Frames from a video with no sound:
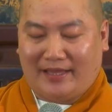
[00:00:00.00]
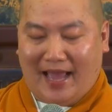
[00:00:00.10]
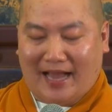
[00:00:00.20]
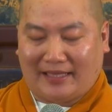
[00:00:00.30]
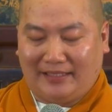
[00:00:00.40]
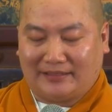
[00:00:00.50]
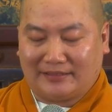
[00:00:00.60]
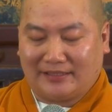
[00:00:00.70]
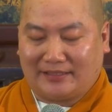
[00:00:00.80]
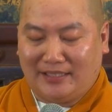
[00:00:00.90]
và cái
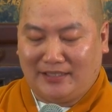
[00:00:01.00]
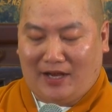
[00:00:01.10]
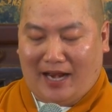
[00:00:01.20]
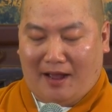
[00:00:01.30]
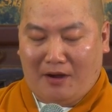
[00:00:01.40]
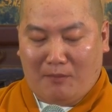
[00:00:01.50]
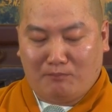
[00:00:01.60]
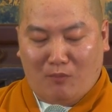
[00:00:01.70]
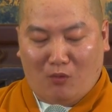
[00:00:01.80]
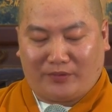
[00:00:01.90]
tựa kinh đó là
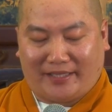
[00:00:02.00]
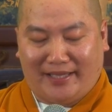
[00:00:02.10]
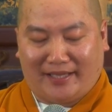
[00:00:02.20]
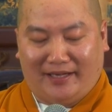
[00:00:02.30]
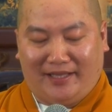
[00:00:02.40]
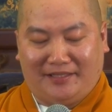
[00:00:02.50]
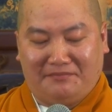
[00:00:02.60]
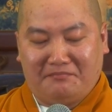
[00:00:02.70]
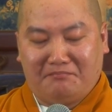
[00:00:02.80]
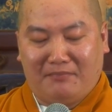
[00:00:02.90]
Mục Kiền
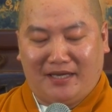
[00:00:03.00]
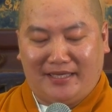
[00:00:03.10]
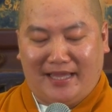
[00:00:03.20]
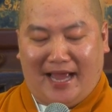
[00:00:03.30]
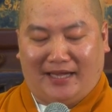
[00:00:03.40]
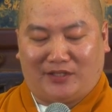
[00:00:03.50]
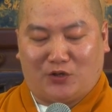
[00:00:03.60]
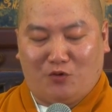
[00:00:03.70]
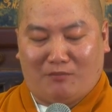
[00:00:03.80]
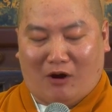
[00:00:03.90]
Liên Minh Giang
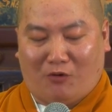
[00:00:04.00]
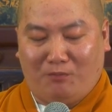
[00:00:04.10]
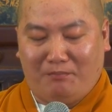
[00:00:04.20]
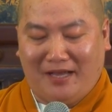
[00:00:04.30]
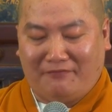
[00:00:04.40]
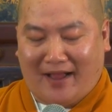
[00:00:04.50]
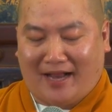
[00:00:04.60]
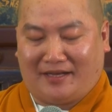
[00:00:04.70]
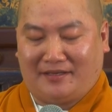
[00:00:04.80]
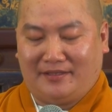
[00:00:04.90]
Cứu Mẫu Biến
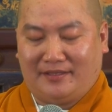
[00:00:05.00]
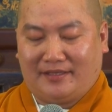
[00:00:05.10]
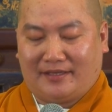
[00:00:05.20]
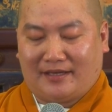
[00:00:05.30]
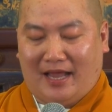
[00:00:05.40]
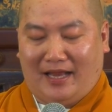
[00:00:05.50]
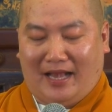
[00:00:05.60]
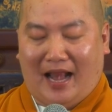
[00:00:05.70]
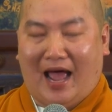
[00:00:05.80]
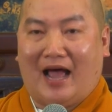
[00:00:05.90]
Văn. Đây
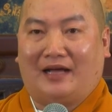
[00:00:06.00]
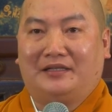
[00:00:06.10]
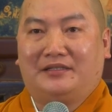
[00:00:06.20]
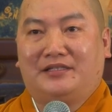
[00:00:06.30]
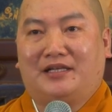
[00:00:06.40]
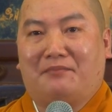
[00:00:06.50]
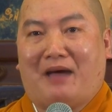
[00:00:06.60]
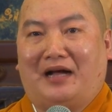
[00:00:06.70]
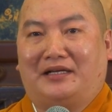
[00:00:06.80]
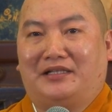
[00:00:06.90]
là những cái
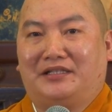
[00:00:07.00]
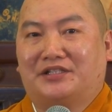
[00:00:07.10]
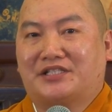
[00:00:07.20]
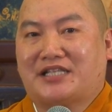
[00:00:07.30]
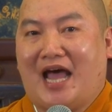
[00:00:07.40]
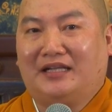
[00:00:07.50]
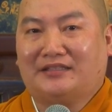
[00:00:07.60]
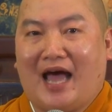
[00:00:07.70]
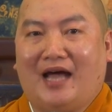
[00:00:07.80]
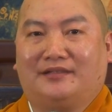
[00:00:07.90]
bản kinh được sáng
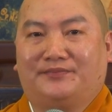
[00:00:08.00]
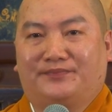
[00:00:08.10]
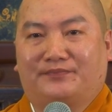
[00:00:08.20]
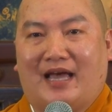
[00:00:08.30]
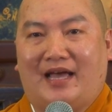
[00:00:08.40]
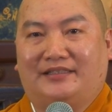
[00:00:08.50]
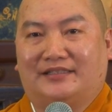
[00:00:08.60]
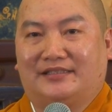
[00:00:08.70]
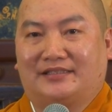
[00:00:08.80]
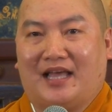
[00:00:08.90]
tác kể
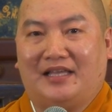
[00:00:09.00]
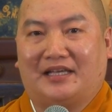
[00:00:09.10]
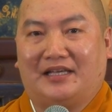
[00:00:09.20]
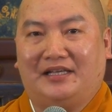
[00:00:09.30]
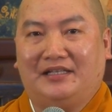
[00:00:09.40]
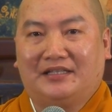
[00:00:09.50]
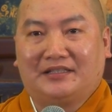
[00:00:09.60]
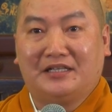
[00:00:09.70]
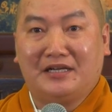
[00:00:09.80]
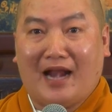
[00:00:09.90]
từ thế kỷ
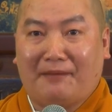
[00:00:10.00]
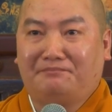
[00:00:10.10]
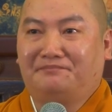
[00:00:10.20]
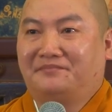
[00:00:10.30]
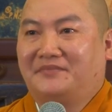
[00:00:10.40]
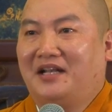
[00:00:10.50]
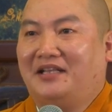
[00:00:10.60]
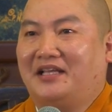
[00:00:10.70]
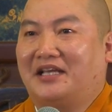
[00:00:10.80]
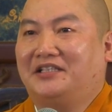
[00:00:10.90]
thứ năm đến
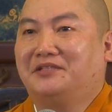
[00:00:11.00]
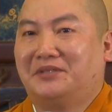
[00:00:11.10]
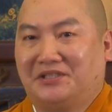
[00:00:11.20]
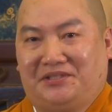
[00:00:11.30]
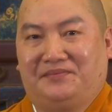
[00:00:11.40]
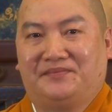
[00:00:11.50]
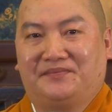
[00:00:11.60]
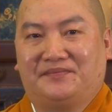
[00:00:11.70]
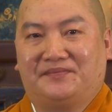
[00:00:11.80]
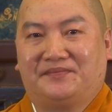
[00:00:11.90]
thế kỷ thứ mười.
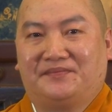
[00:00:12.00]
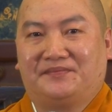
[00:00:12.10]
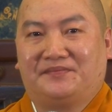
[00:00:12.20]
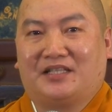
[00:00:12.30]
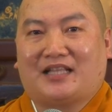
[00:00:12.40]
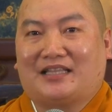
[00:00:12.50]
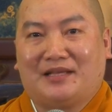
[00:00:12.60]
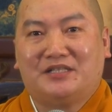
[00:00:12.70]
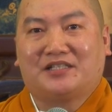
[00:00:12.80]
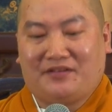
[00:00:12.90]
Người ta
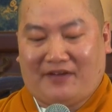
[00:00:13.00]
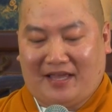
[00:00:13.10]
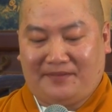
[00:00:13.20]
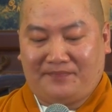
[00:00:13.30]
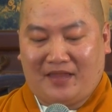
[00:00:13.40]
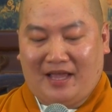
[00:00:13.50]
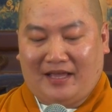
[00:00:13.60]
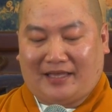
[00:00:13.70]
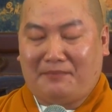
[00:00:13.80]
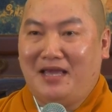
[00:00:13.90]
tìm được như vậy.
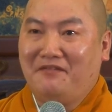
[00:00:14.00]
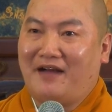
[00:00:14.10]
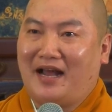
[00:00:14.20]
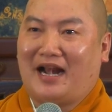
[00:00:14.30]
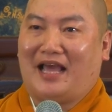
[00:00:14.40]
Cái biến văn